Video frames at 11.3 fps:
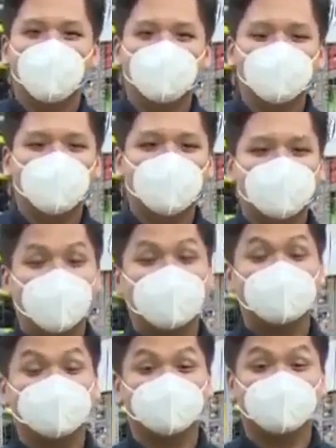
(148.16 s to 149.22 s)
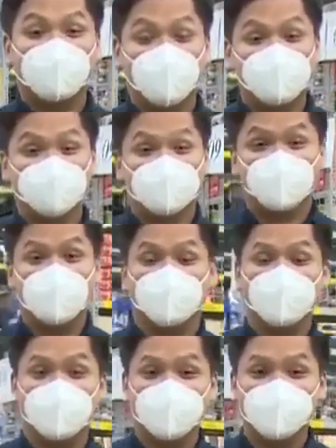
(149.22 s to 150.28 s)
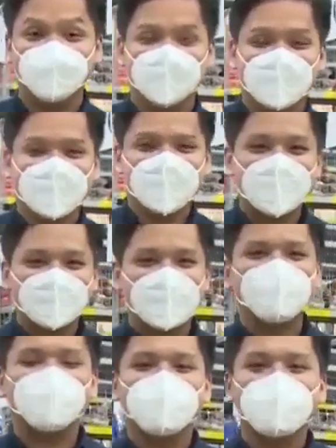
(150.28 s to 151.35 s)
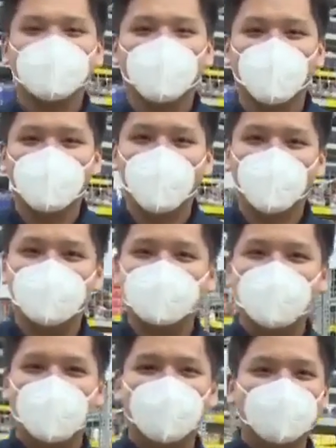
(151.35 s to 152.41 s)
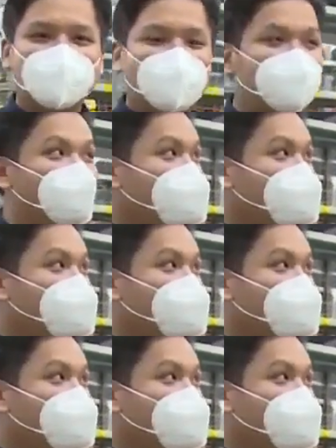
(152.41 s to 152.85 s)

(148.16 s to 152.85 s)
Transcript: vốn gần 260 triệu đô la Mỹ. Điểm đặc biệt của mô hình này là